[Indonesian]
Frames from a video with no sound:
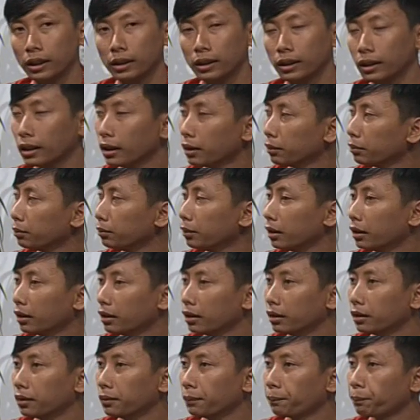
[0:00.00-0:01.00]
dengan
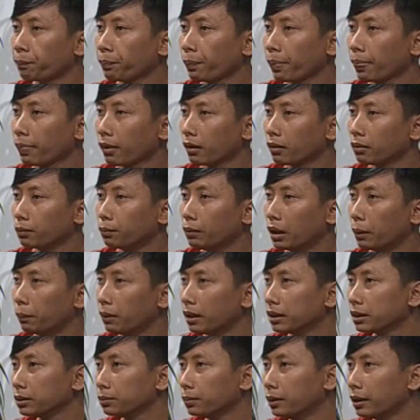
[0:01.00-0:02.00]
uh,
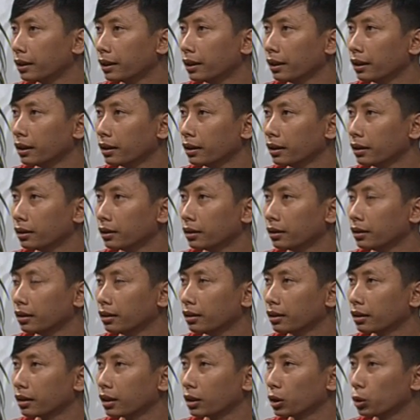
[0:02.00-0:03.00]
bapak sebagai
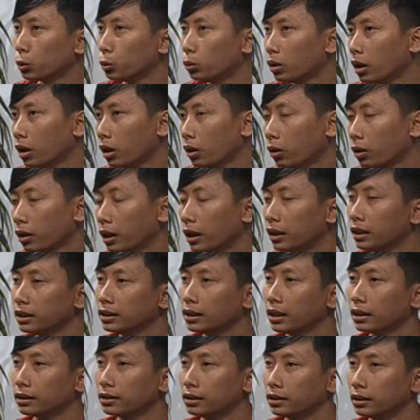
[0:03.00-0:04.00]
ketua
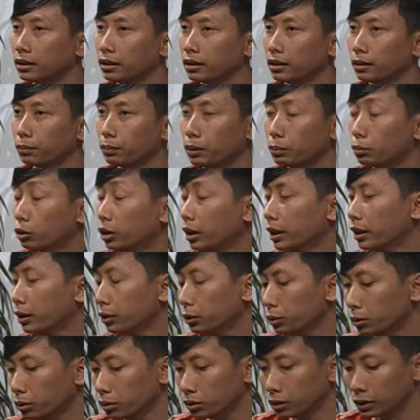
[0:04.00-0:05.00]
organisasi pemuda
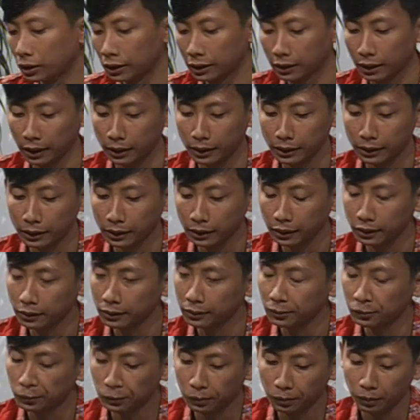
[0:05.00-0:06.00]
Hindu. Tadi kan
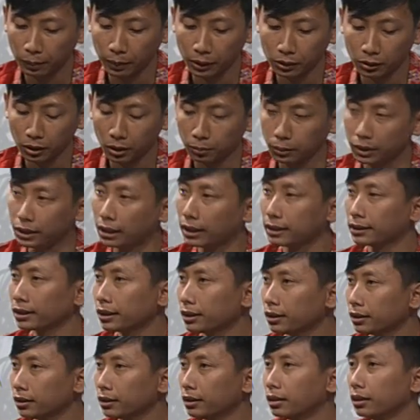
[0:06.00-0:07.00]
Bapak sudah
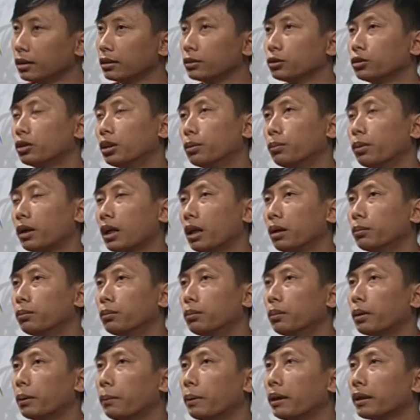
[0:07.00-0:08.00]
menjelaskan sudah pernah
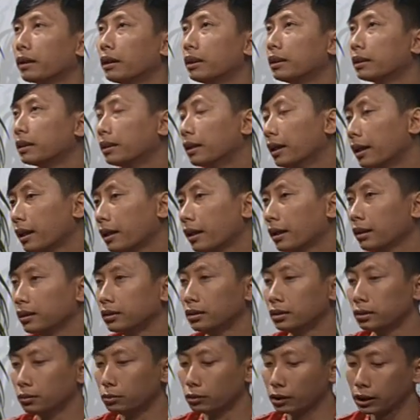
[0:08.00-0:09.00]
beberapa kali ke daerah.
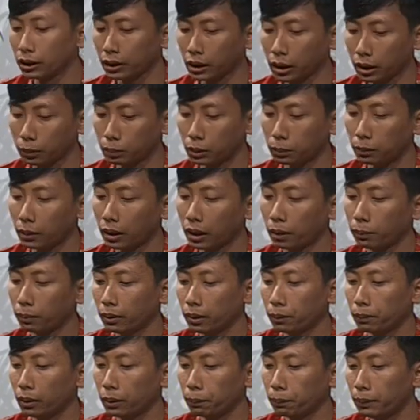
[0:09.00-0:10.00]
Mungkin dari
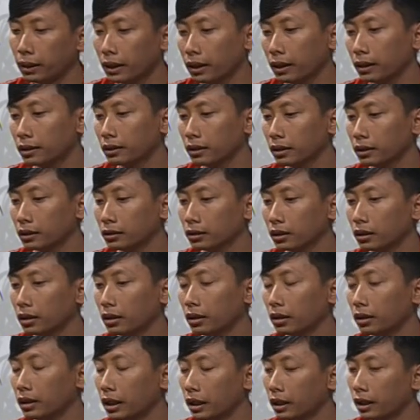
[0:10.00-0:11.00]
beberapa Bapak yang
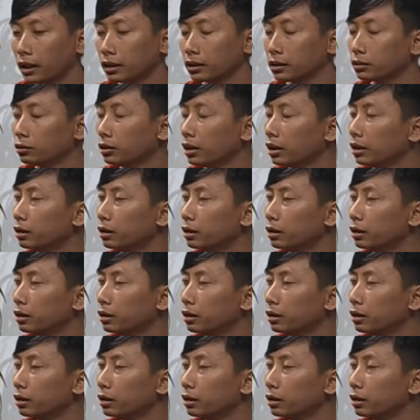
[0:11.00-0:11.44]
uh, daerah yang sudah